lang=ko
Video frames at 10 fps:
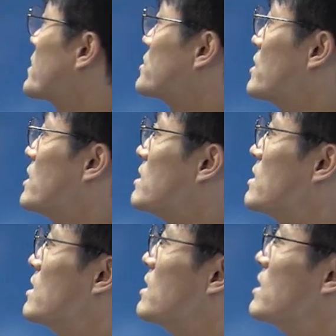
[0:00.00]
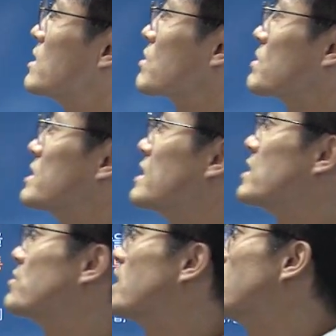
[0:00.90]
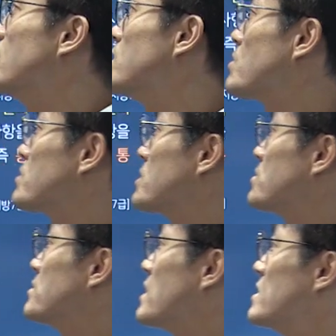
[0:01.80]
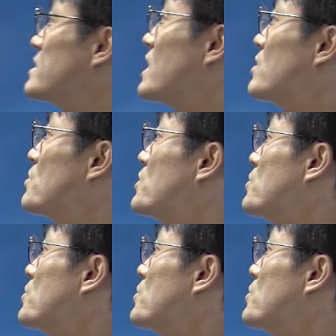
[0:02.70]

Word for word: 봤죠. 통신의 자유란 통신수단을 자유를